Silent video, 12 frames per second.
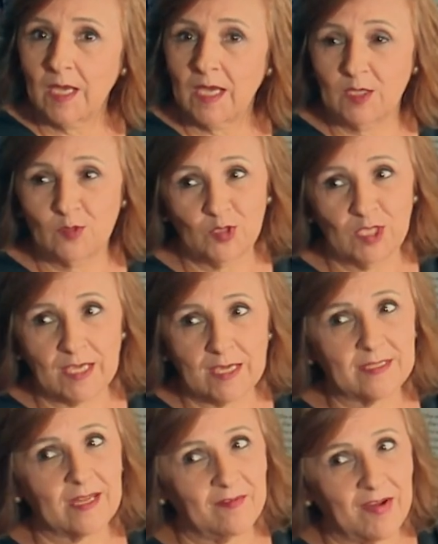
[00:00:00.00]
Eso sí, hay
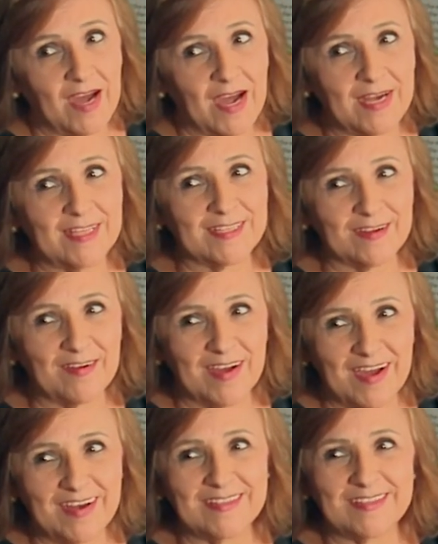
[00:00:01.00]
que trabajar y
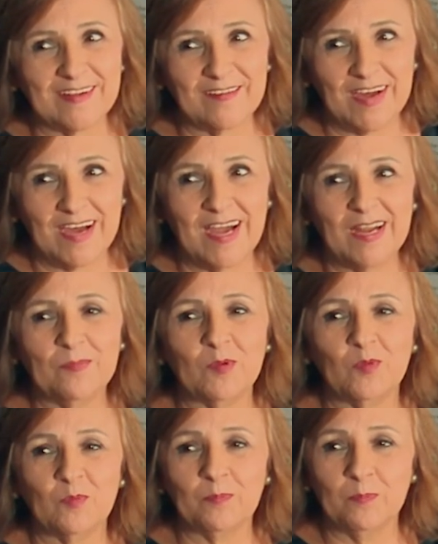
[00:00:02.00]
trabajar y trabajar
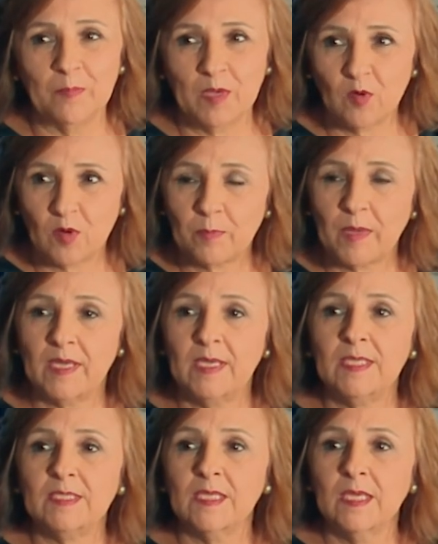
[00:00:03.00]
por un mejor
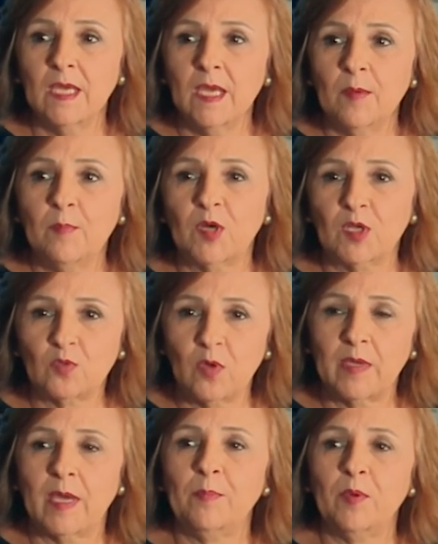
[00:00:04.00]
país, porque
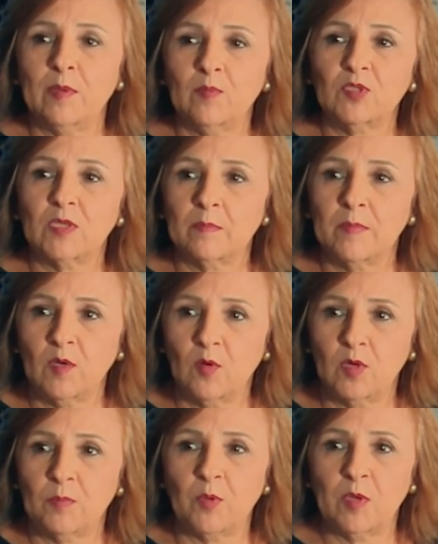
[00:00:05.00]
todavía podemos ser
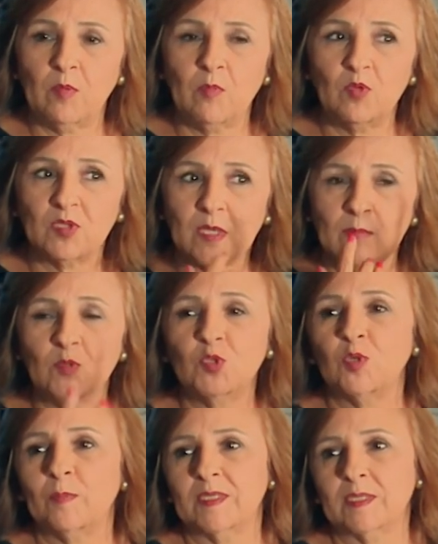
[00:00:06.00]
mejores... podemos mostrar
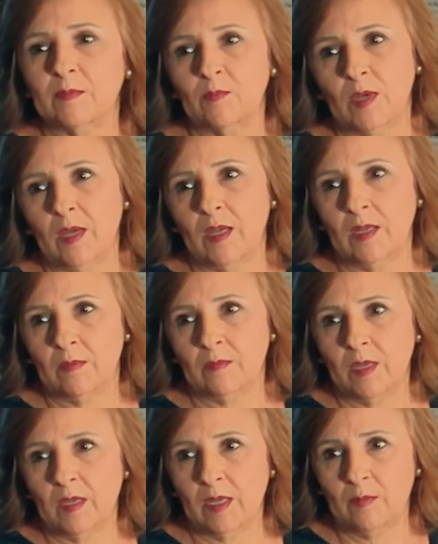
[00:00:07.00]
mucho más
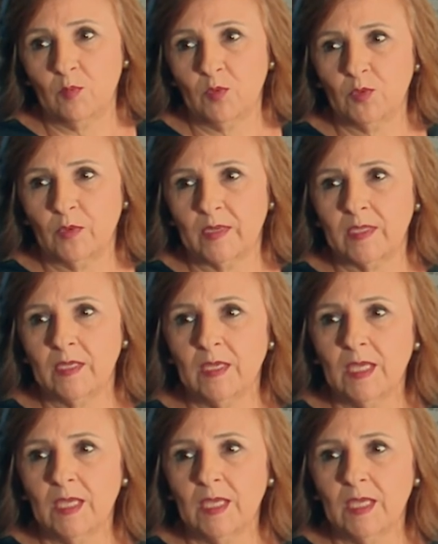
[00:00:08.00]
al, mundo, ¿verdad?